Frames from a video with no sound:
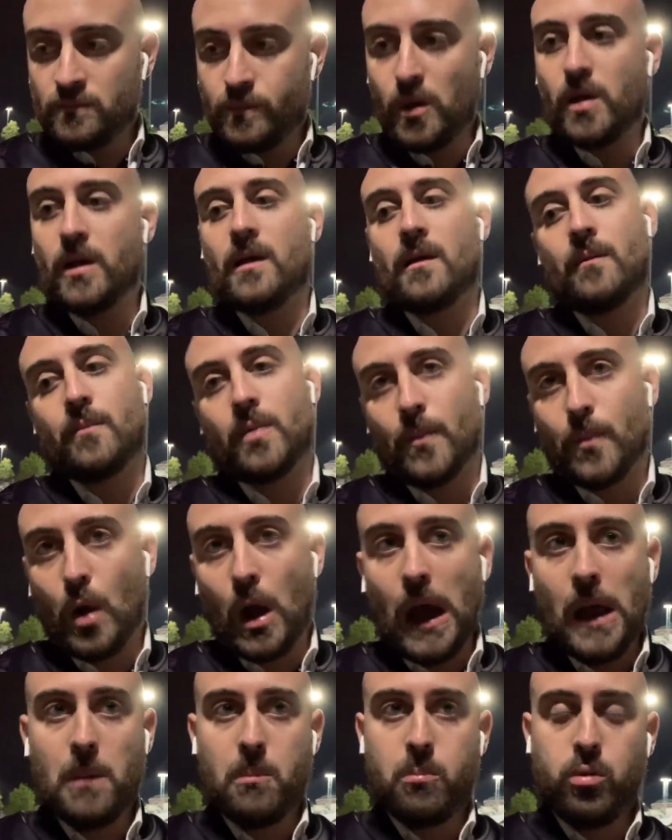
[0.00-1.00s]
poi proprio
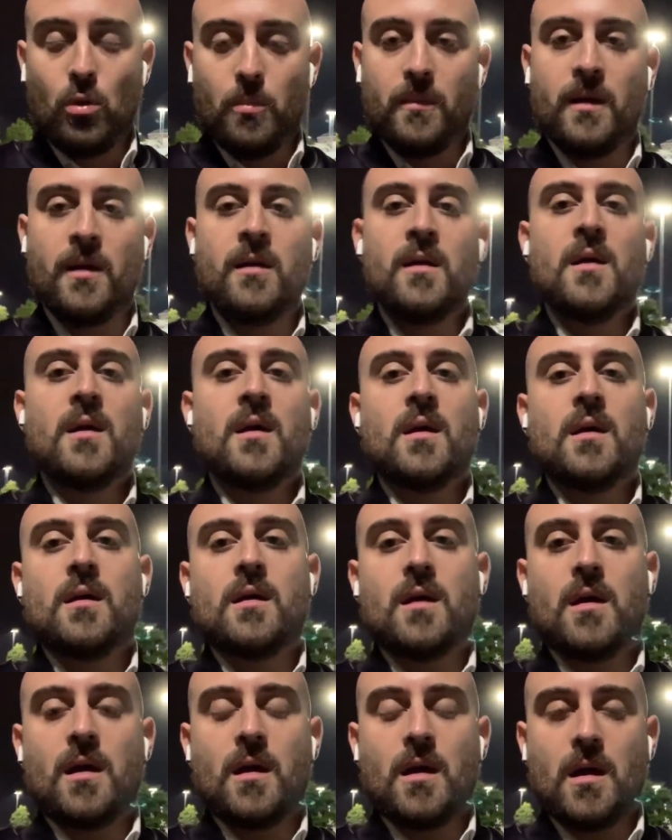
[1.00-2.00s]
al boom
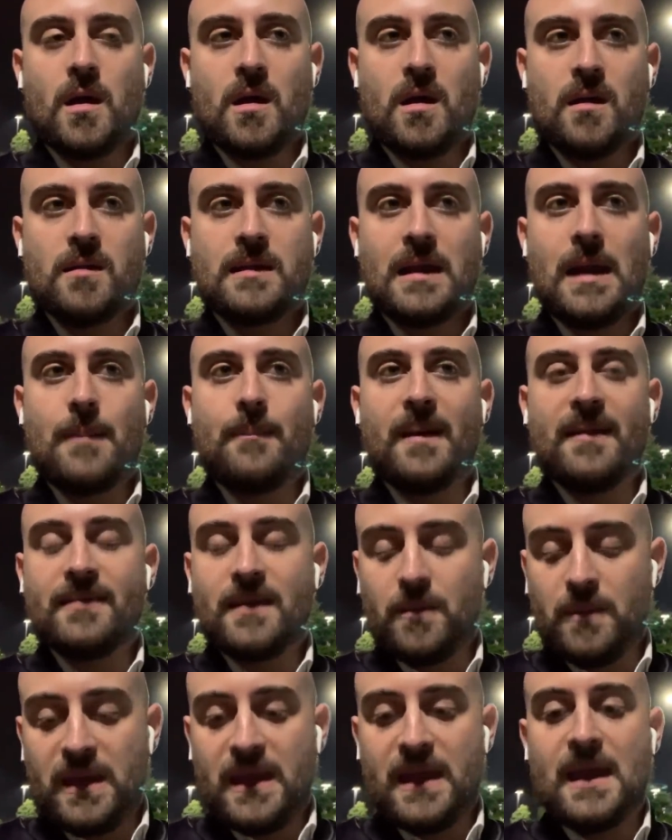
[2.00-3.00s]
eh, della
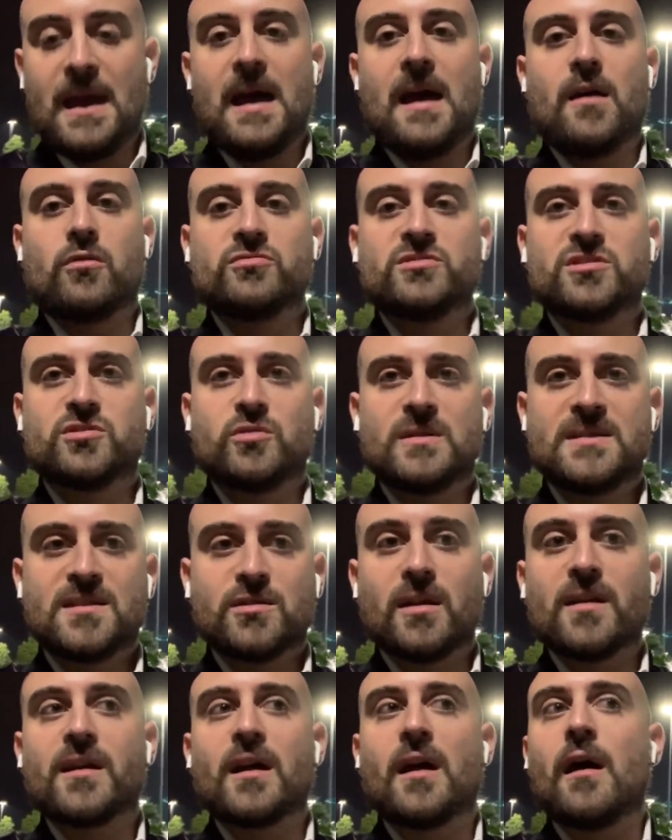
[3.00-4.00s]
pandemia, contestualizzato
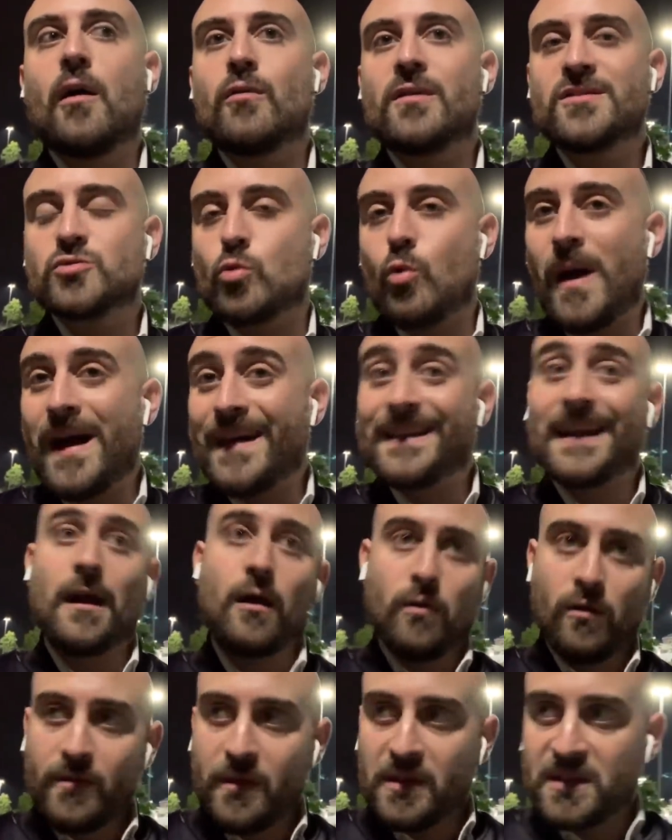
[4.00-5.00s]
anche a una squadra,
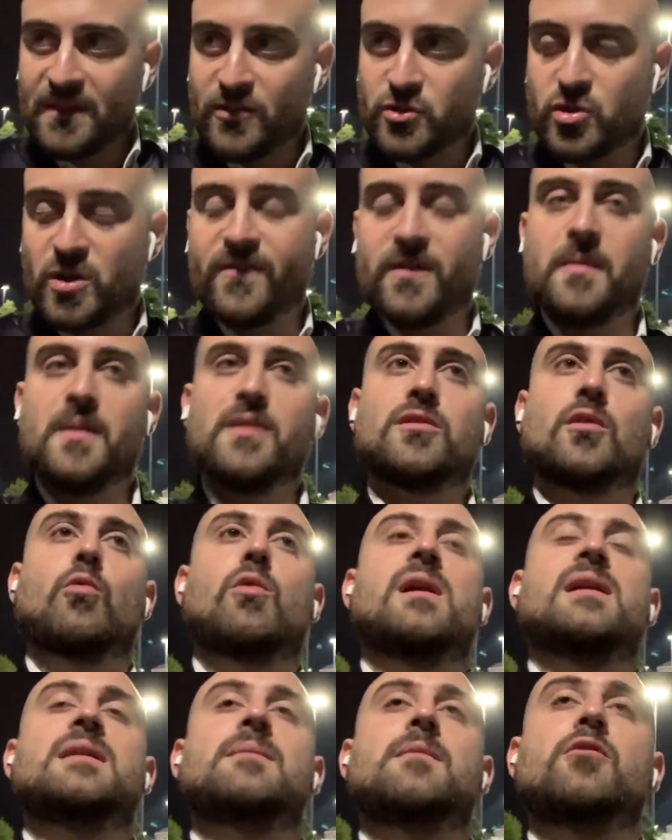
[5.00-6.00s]
ovviamente faccio riferimento a
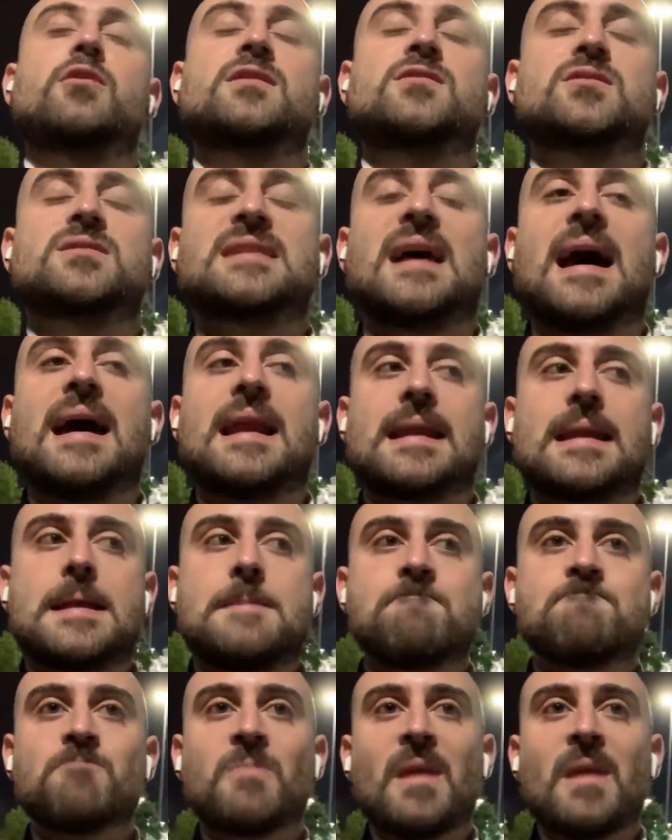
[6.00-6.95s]
quella di Maurizio Sarri,